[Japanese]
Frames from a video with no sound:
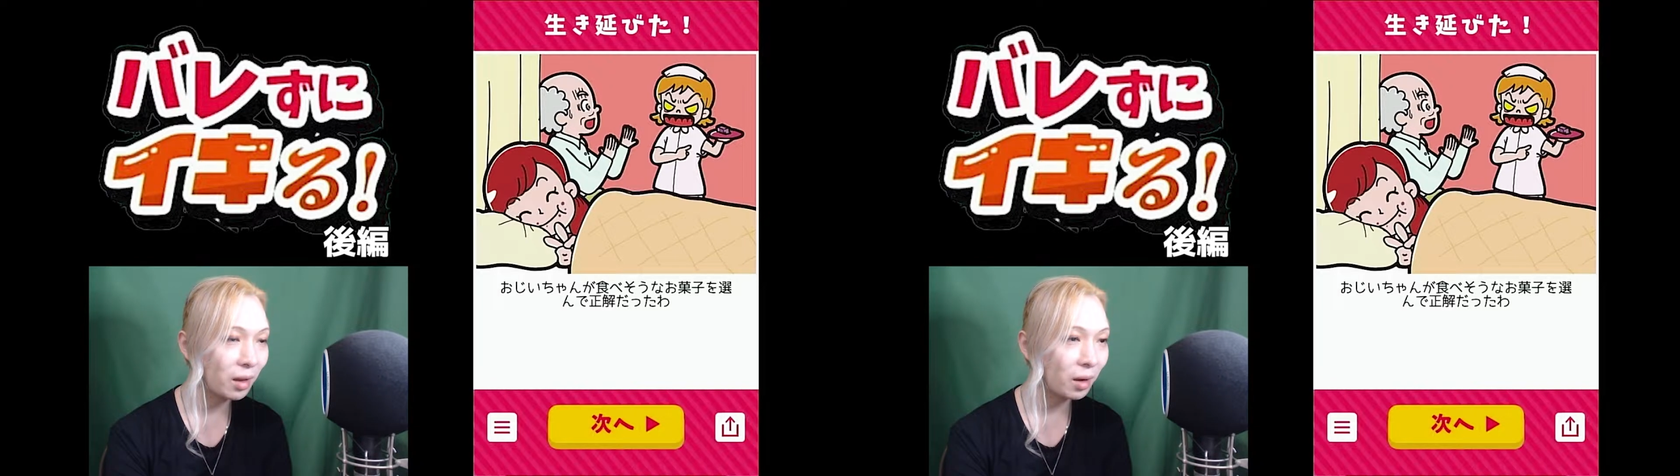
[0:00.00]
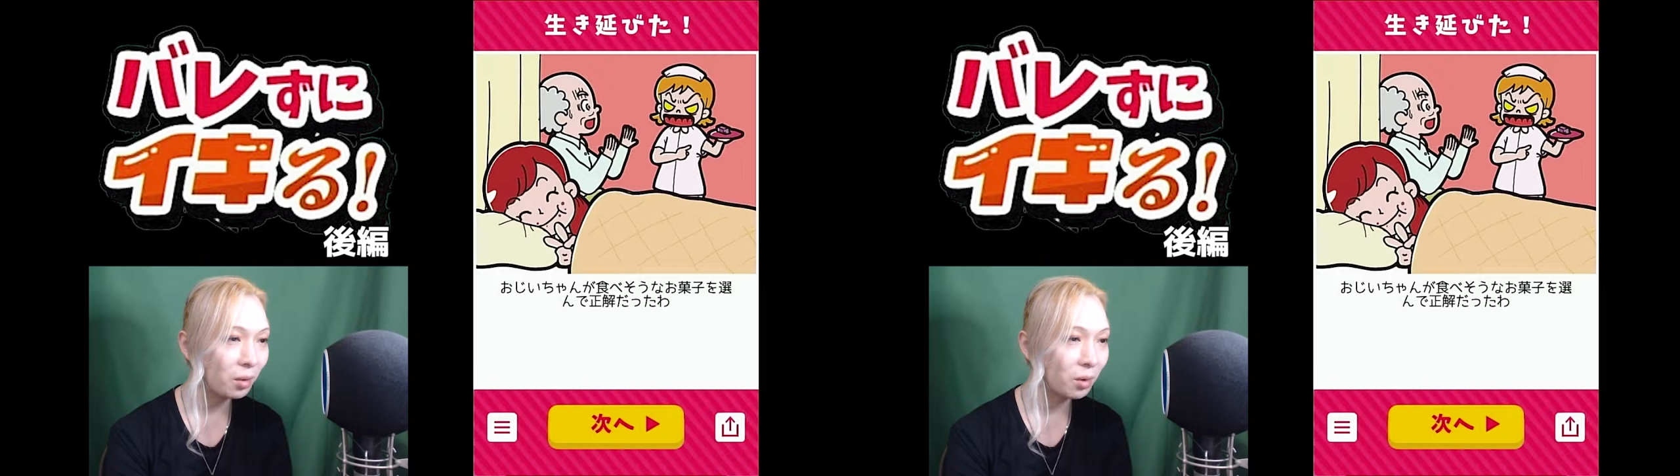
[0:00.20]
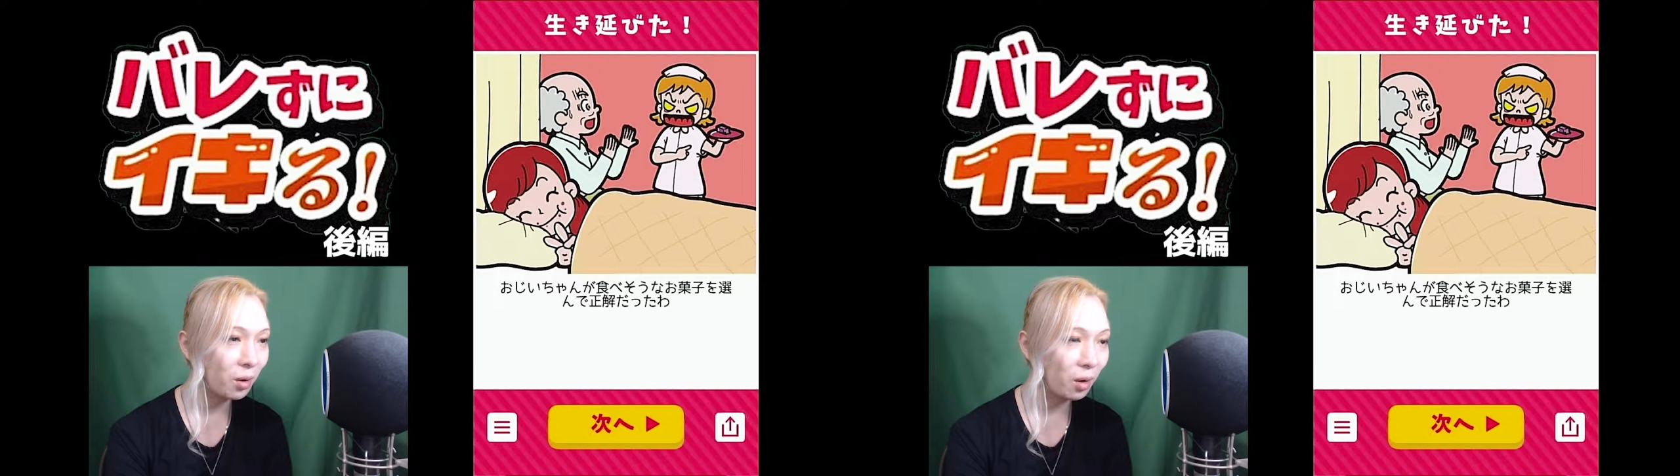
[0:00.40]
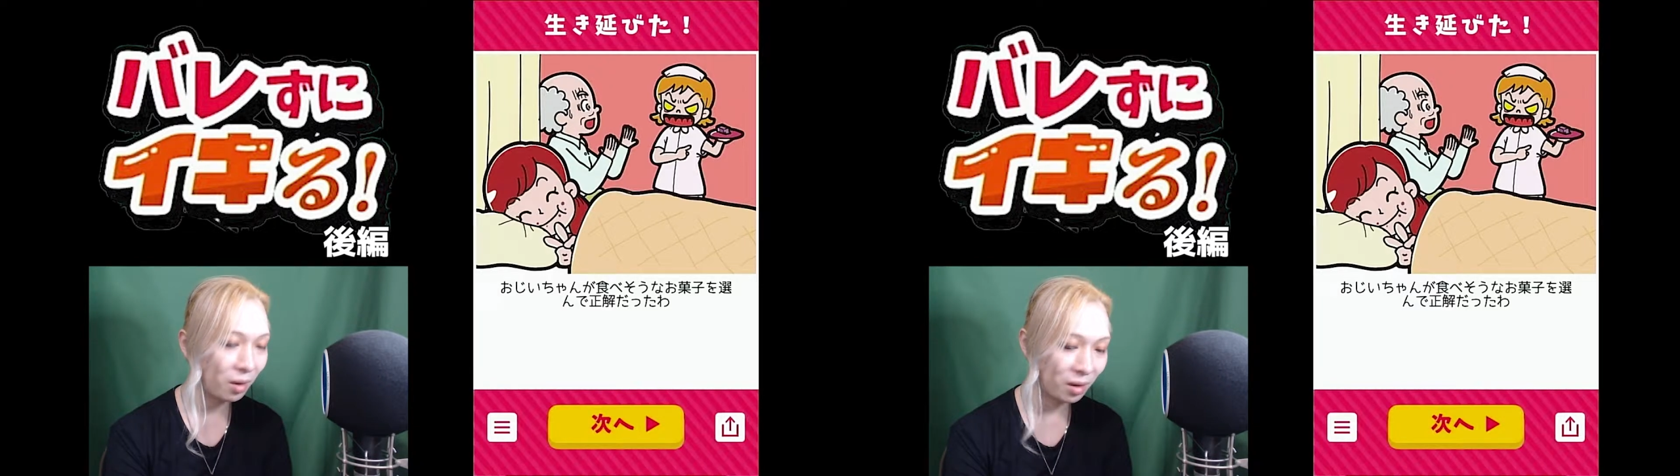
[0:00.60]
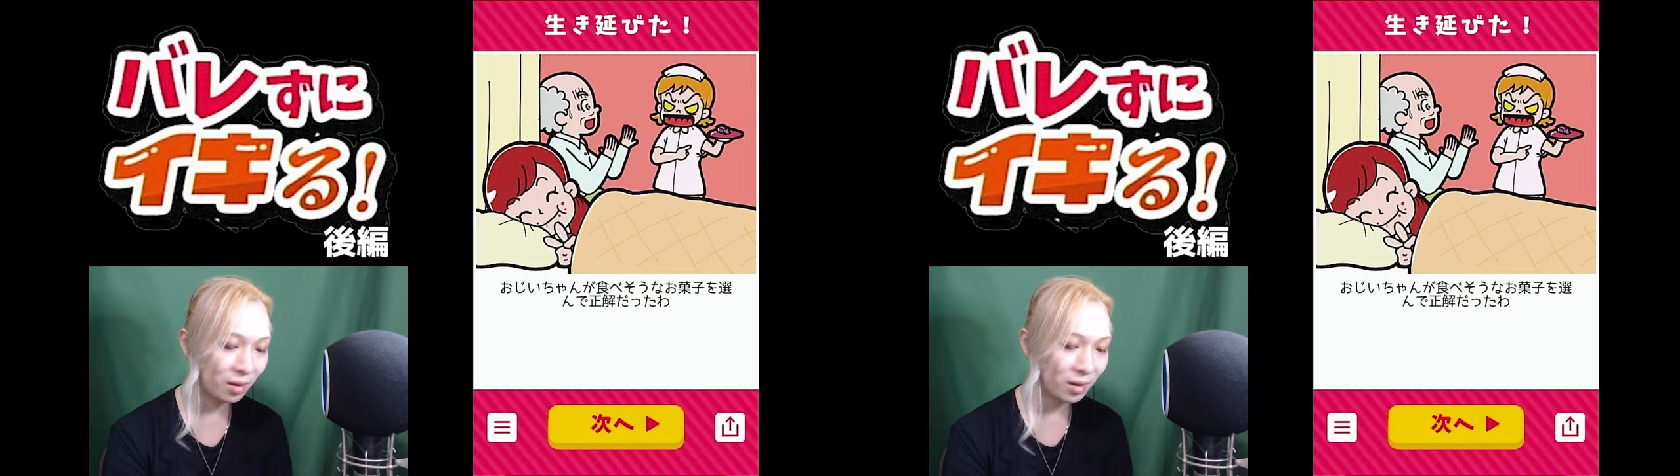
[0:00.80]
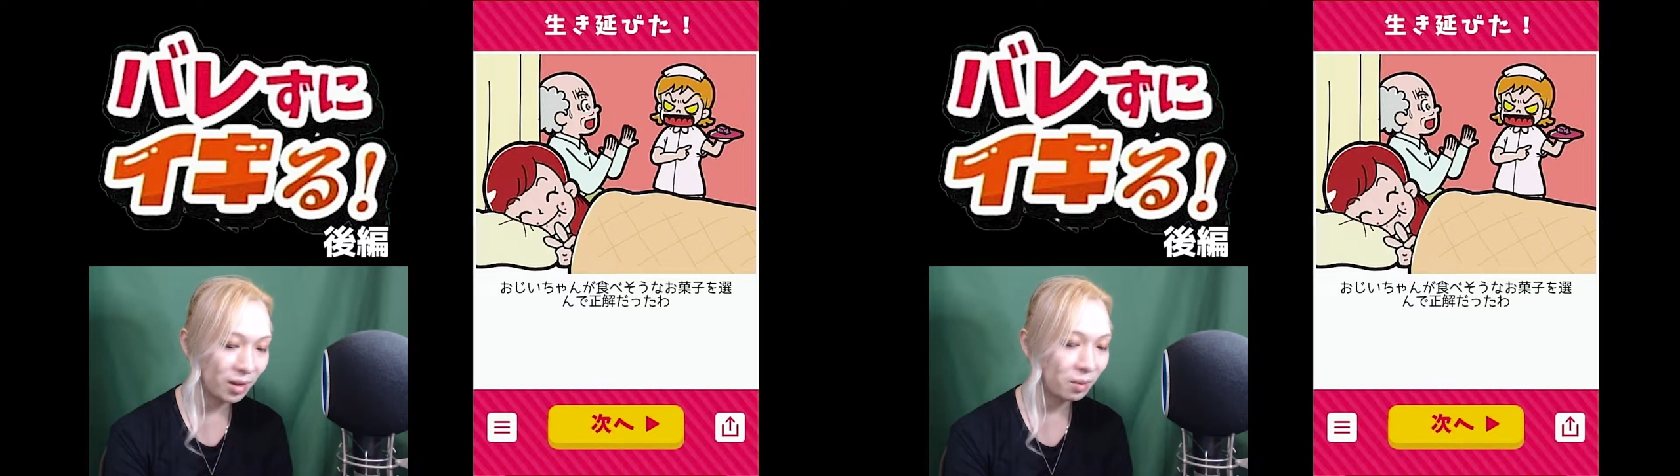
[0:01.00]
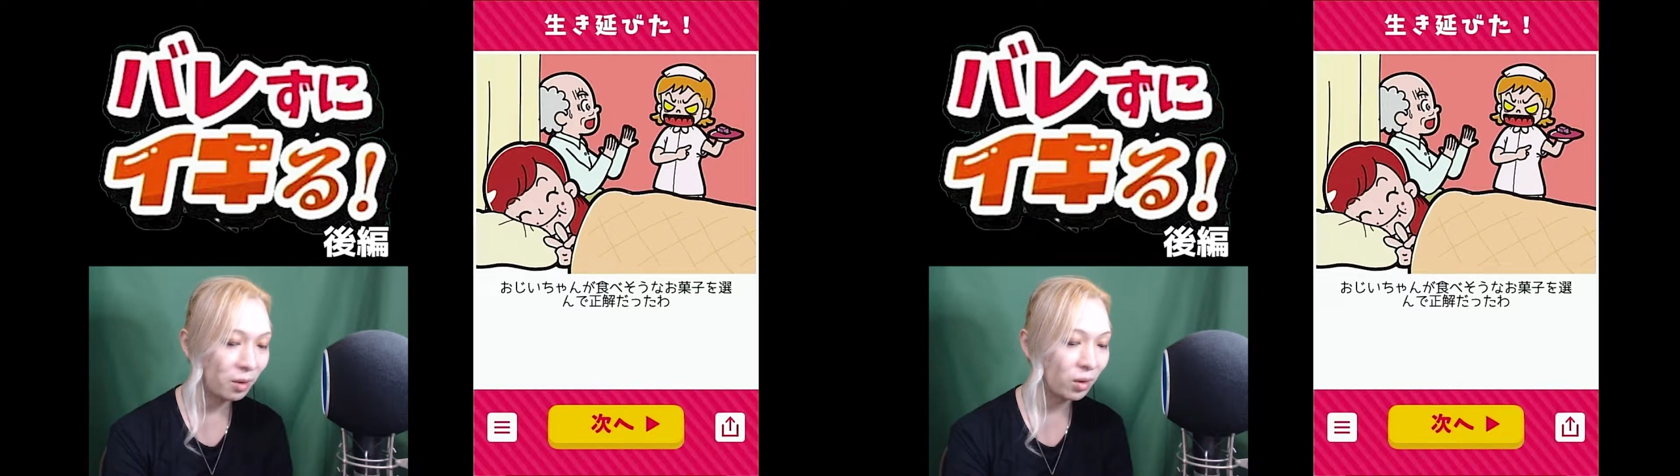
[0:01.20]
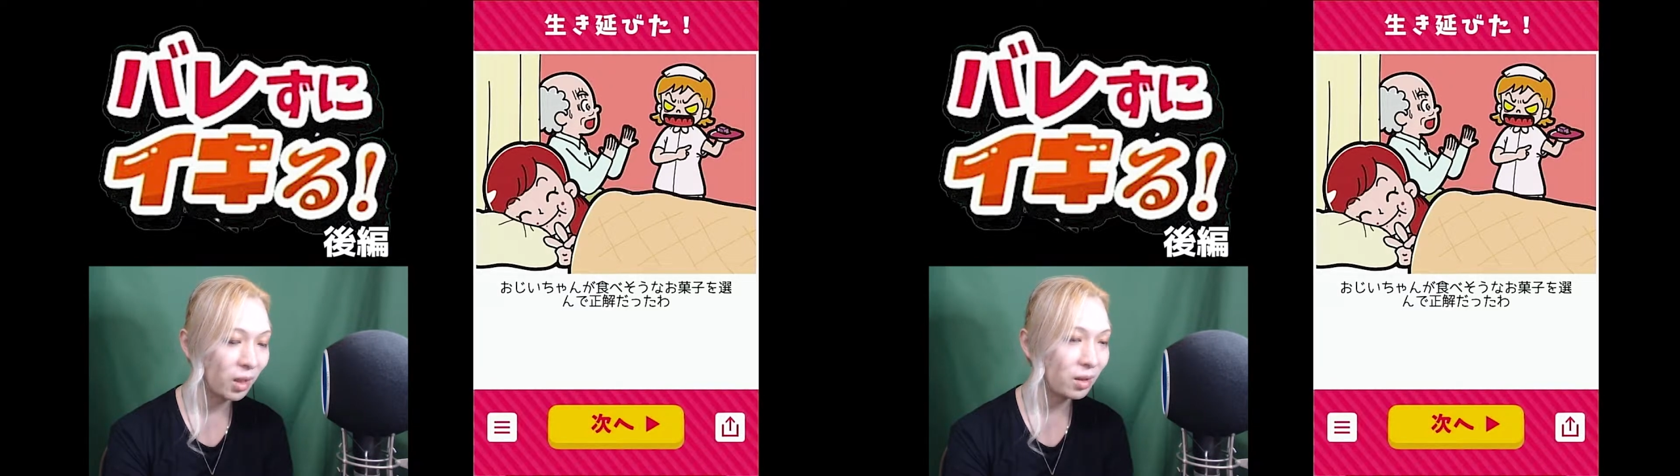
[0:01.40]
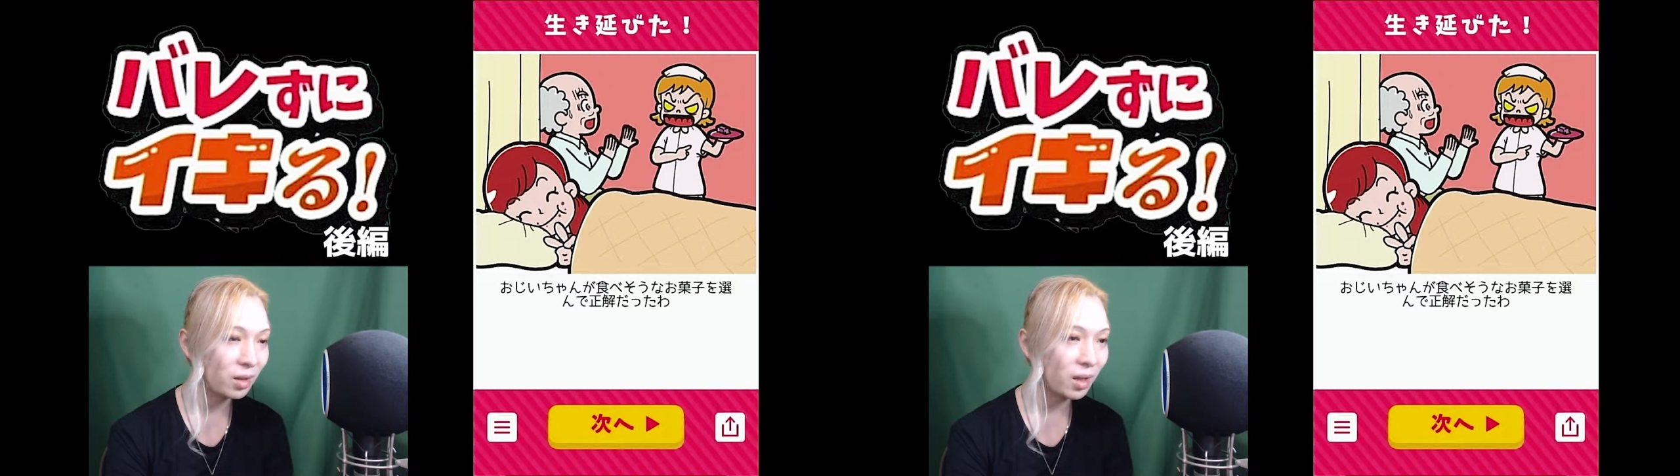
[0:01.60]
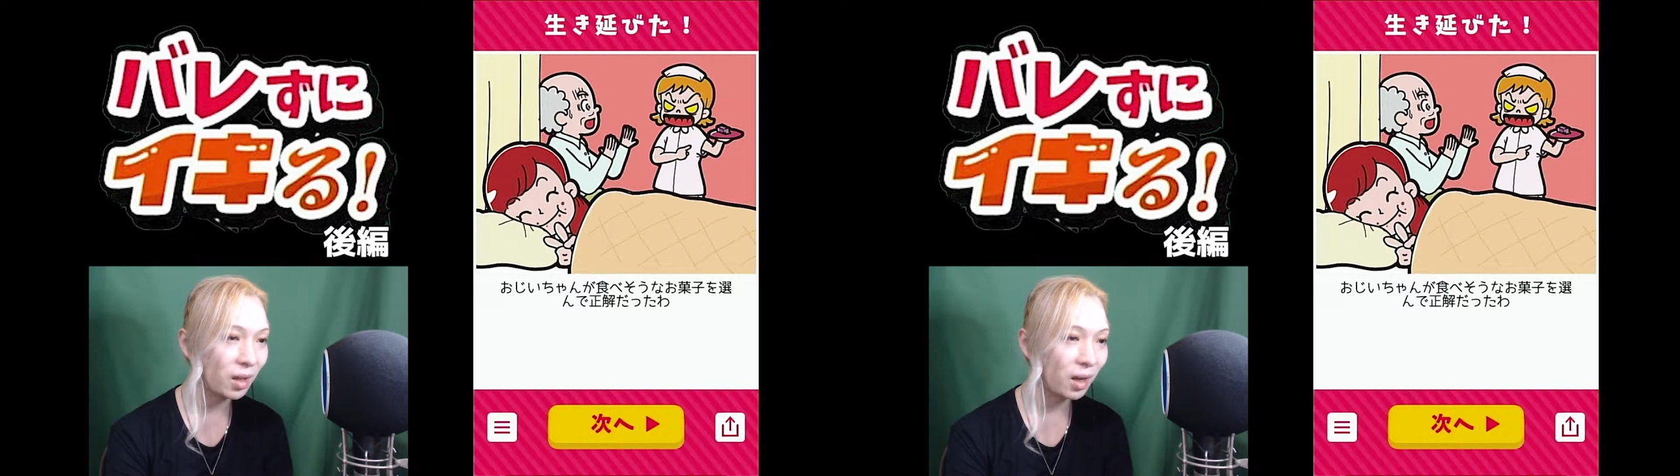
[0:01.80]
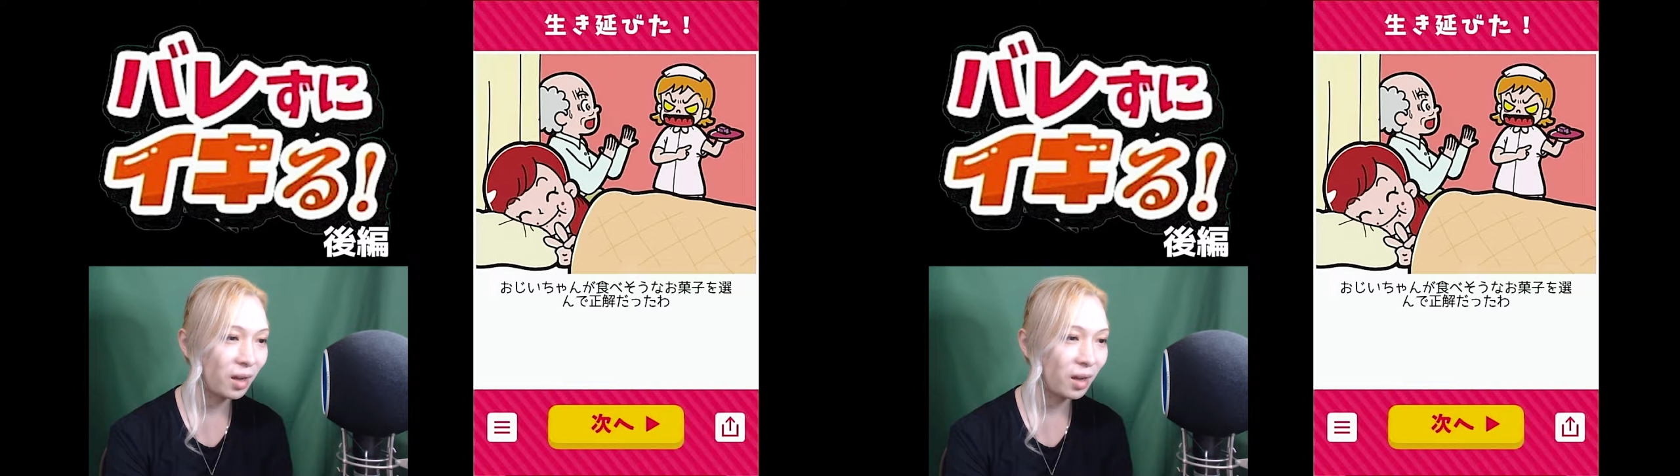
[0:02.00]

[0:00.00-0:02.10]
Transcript: なるほど。罪をなすりつけた。